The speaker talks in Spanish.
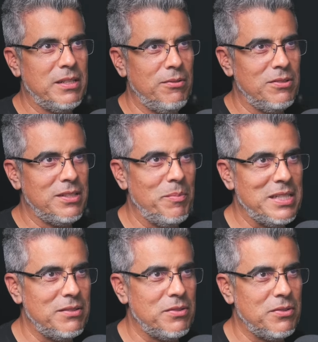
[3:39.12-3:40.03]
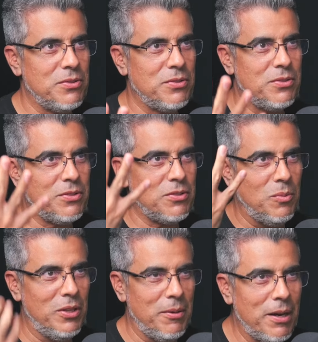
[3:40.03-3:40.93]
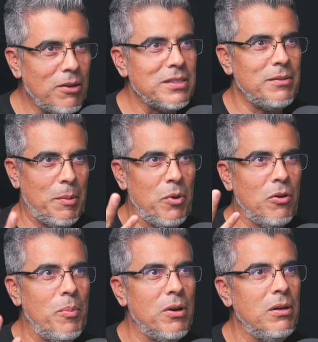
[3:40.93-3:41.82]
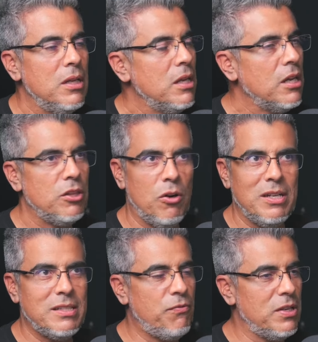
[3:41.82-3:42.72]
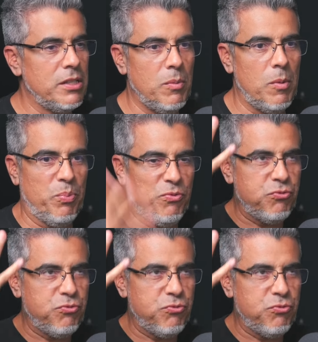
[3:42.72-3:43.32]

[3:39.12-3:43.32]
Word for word: ya ves que hay unos que empiezan. Sí, sí, sí, poco a poco, y ya se quedan No, este fue así como